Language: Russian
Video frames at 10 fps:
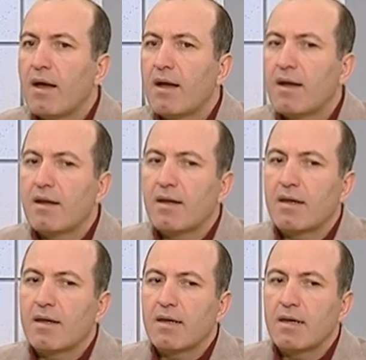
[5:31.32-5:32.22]

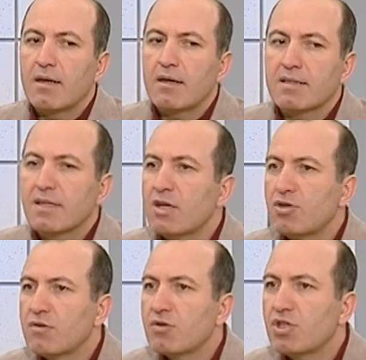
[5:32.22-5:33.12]
Э,
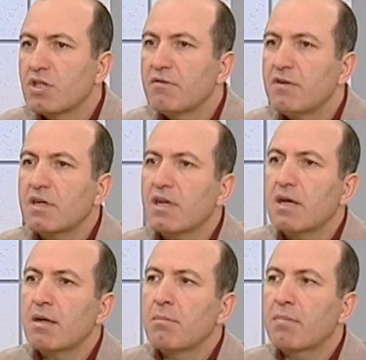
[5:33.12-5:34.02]
знающего
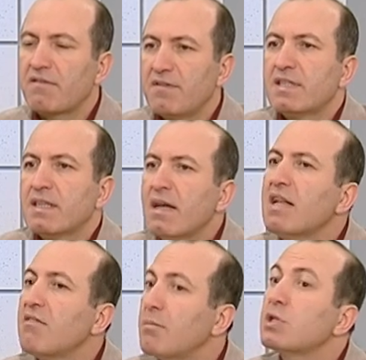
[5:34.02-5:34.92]
человека,
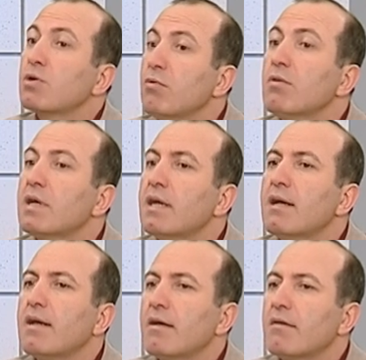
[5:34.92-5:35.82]
профессионального
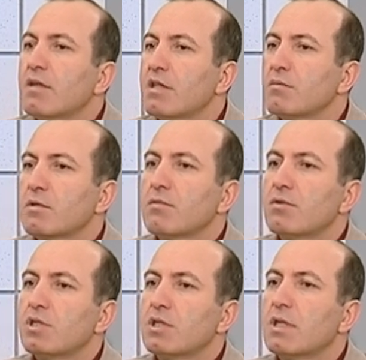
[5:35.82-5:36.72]
психолога в данном
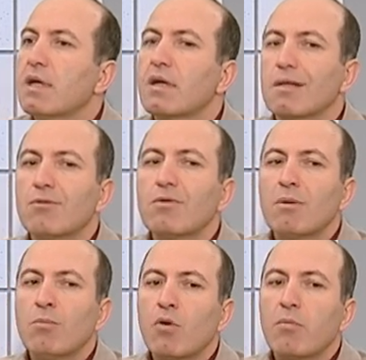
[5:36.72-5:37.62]
случае, да,
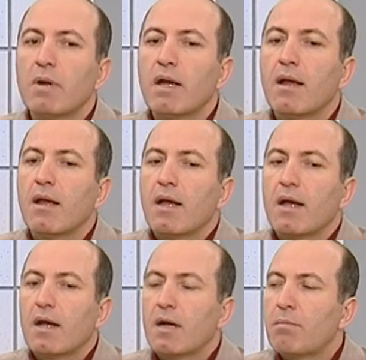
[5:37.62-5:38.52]
который мог бы
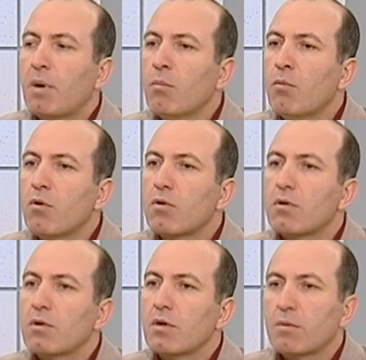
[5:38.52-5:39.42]
э,
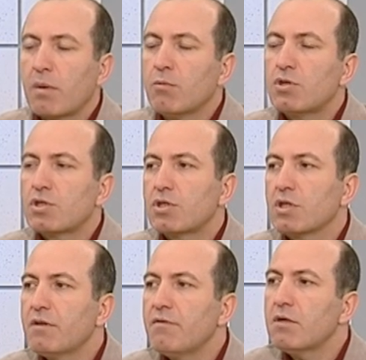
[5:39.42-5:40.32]
помог, э, помочь
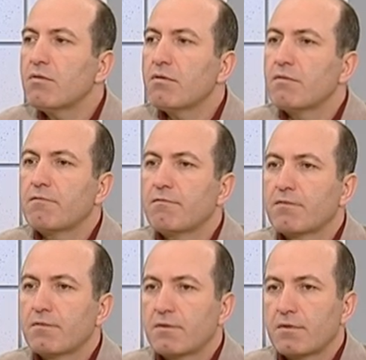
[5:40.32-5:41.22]
человеку
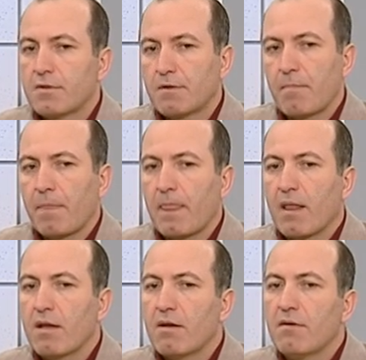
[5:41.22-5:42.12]
в,
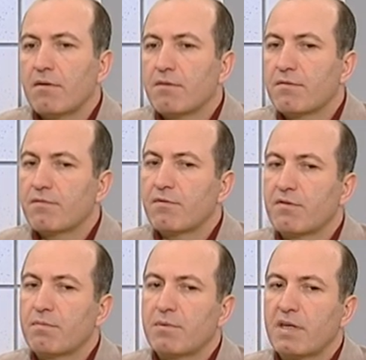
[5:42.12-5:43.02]

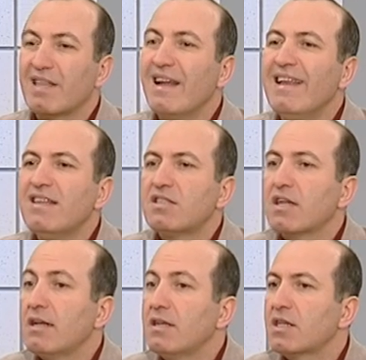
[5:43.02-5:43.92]
в преодолении
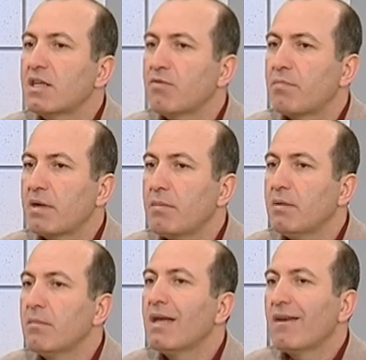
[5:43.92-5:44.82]
тех или иных его
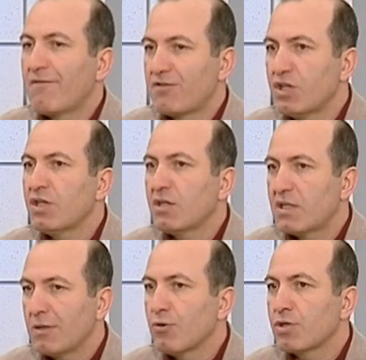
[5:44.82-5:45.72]
проблем в
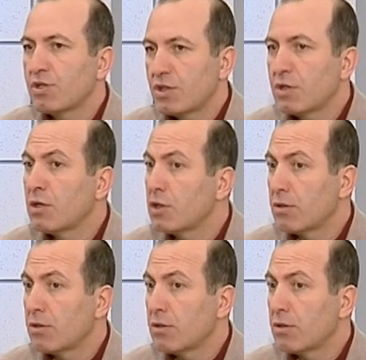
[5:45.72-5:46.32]
жизненной, сложной жизненной